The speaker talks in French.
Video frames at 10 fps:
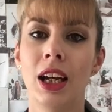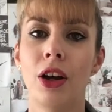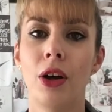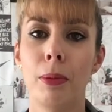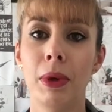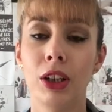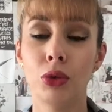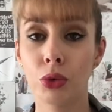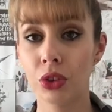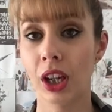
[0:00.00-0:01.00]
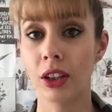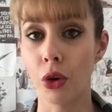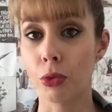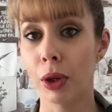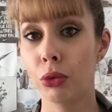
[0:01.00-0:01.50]
Euh, mais du coup, ça le
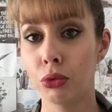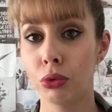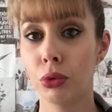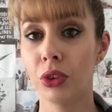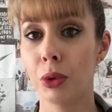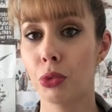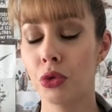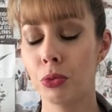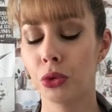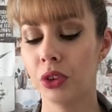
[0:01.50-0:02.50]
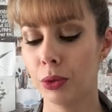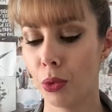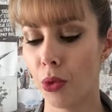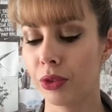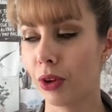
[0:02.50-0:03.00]
dérange pas du tout. Au début, je me suis dit,
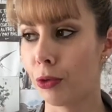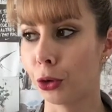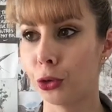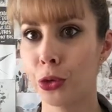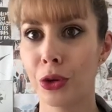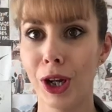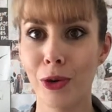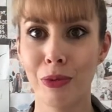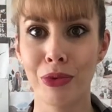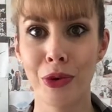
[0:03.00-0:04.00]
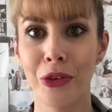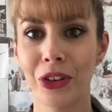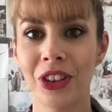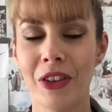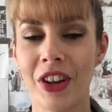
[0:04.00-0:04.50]
bon, il va avoir deux colliers, le
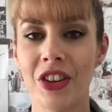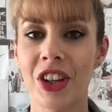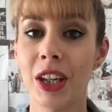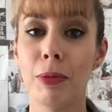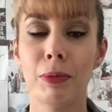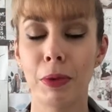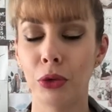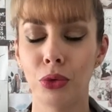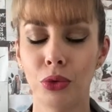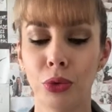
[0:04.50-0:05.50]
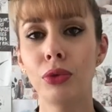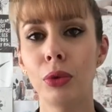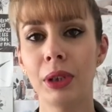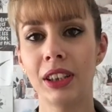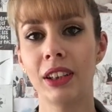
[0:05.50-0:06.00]
pauvre, ça va gêner, mais pas du tout. Vous le
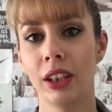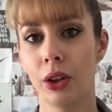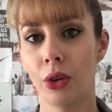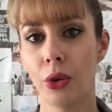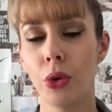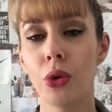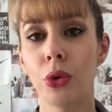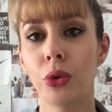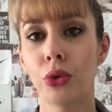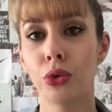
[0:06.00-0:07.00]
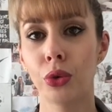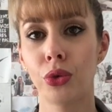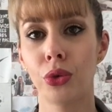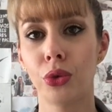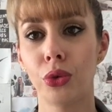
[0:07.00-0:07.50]
mettez euh, autour
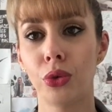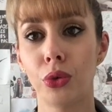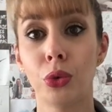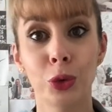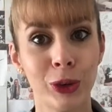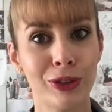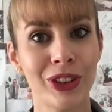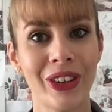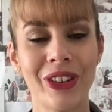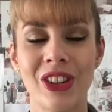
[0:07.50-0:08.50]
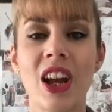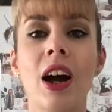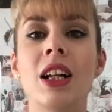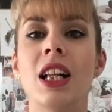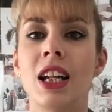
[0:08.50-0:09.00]
du cou de votre chien.
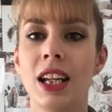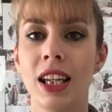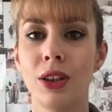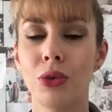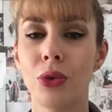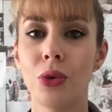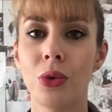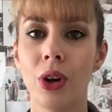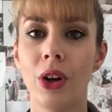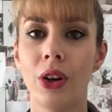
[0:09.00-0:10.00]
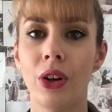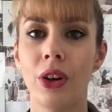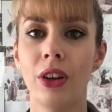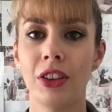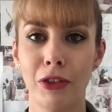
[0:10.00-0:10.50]
Et du coup,
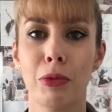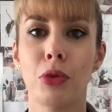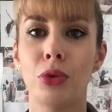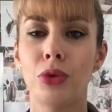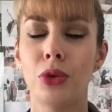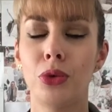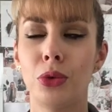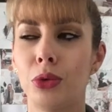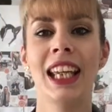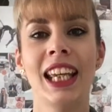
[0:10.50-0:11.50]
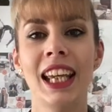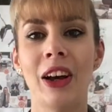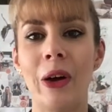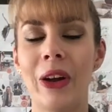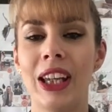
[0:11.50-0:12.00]
euh, ça fait beaucoup de du coup. Et
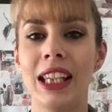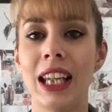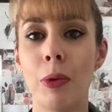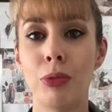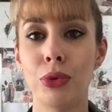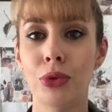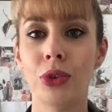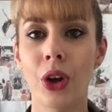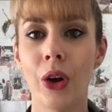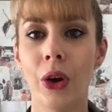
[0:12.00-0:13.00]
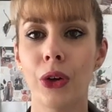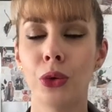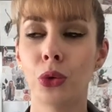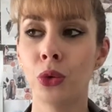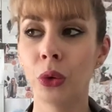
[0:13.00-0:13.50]
il y a plusieurs,
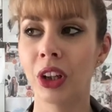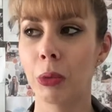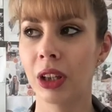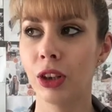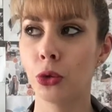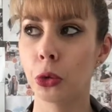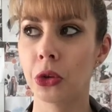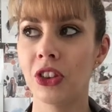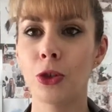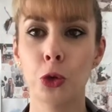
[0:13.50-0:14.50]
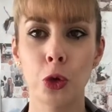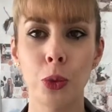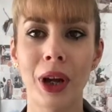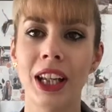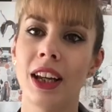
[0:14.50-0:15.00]
donc nous on a pris sur le site
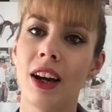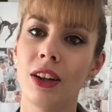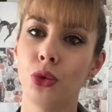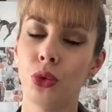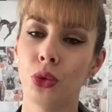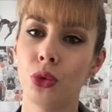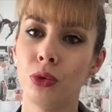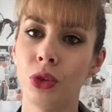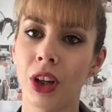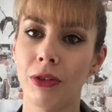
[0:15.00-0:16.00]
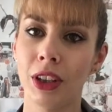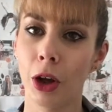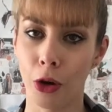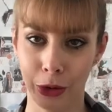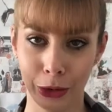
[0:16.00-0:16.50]
Zomalia, du coup vous avez
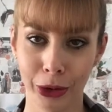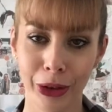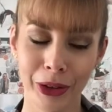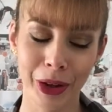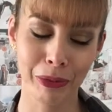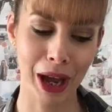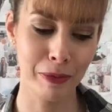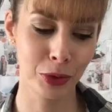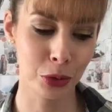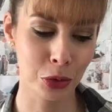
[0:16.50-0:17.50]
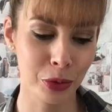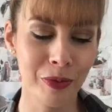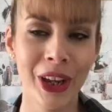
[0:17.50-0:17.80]
encore, bam du coup,